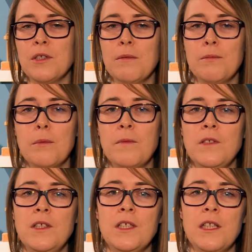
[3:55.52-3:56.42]
Można było
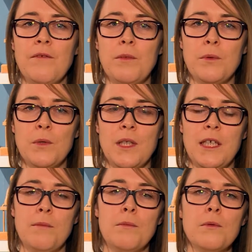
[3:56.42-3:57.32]
powiedzieć, że nawet był to
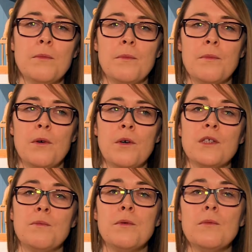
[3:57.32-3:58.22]
taki boom,
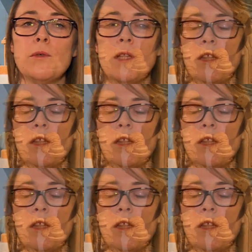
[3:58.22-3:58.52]
okres boomu